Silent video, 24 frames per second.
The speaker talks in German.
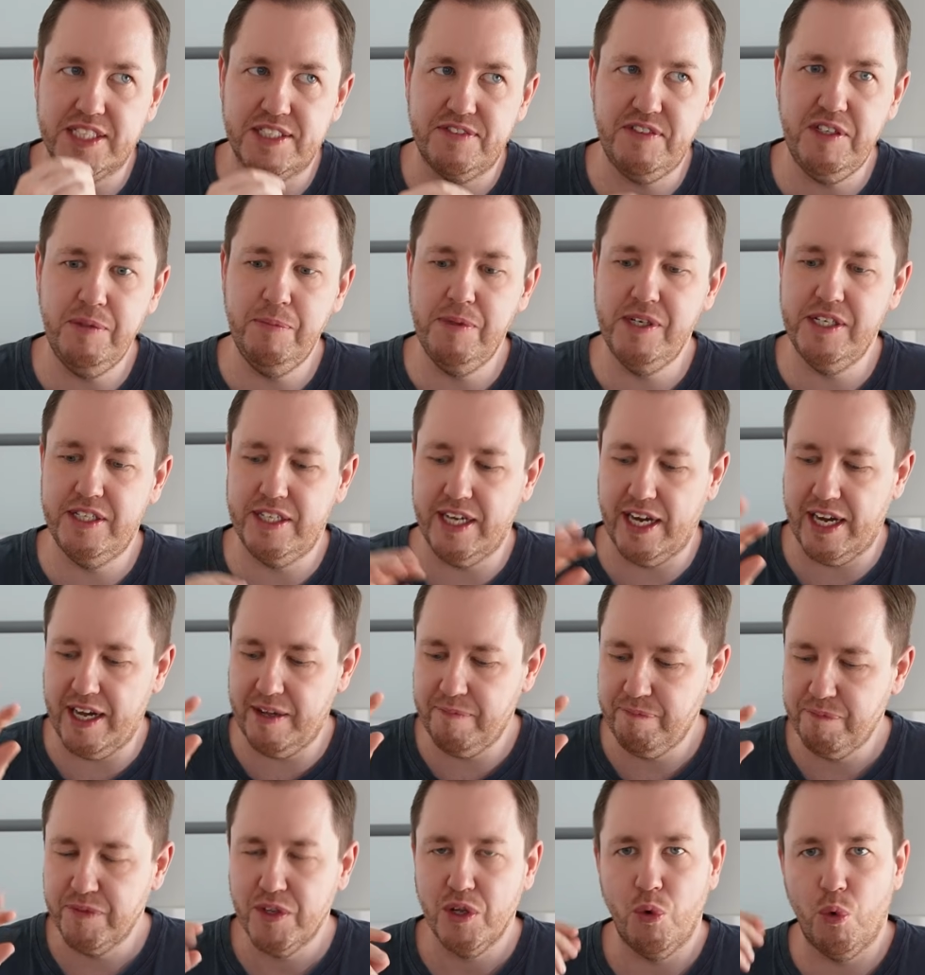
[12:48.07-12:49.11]
Zwiebel
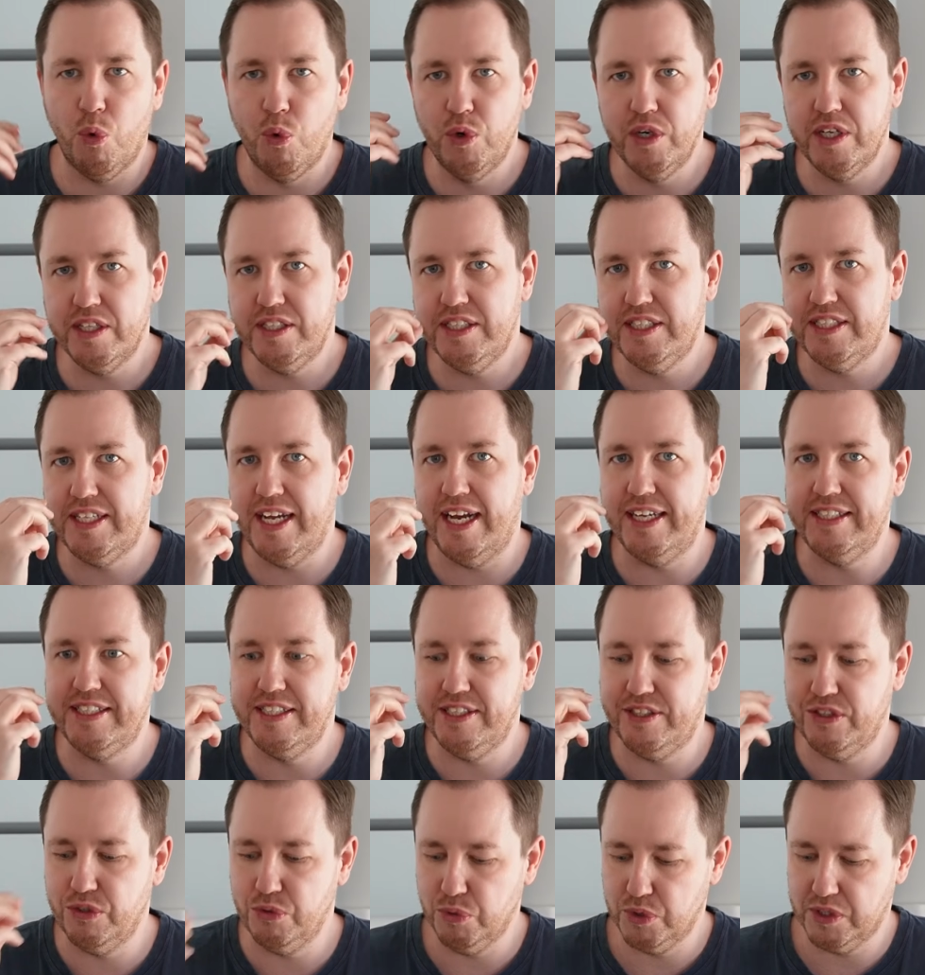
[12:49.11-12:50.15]
da, ohne diese
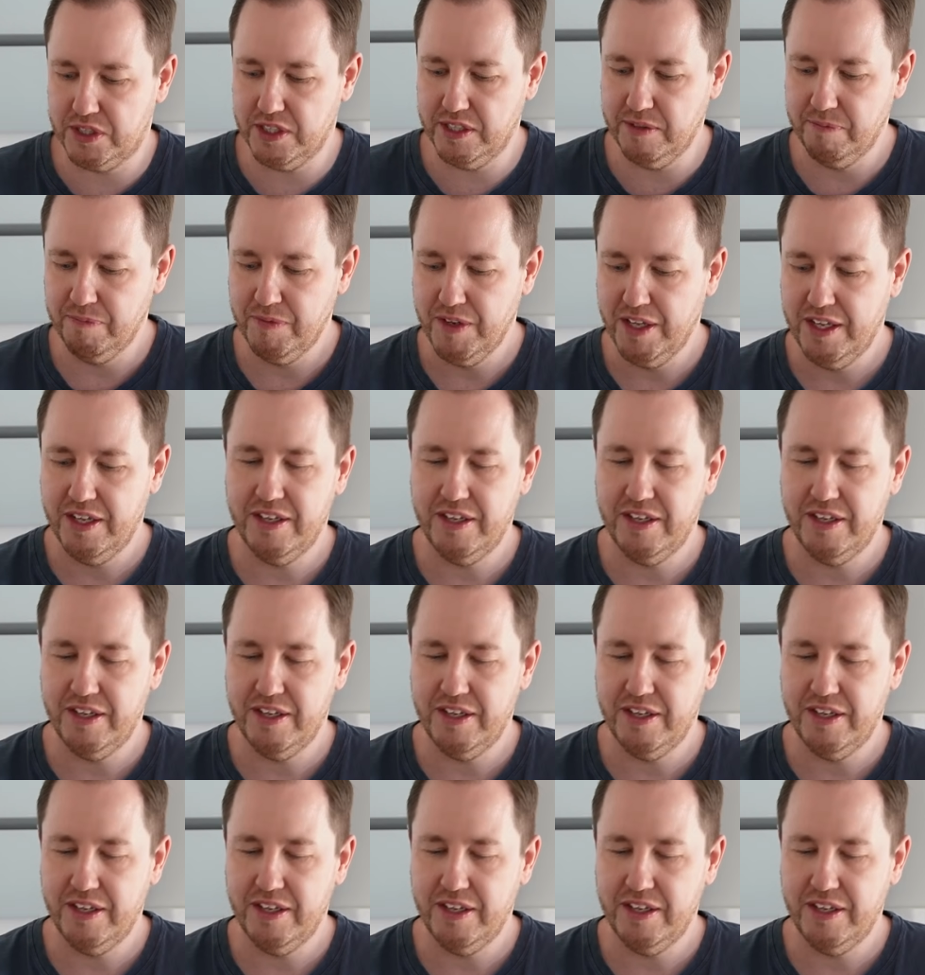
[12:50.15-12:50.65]
Essignote.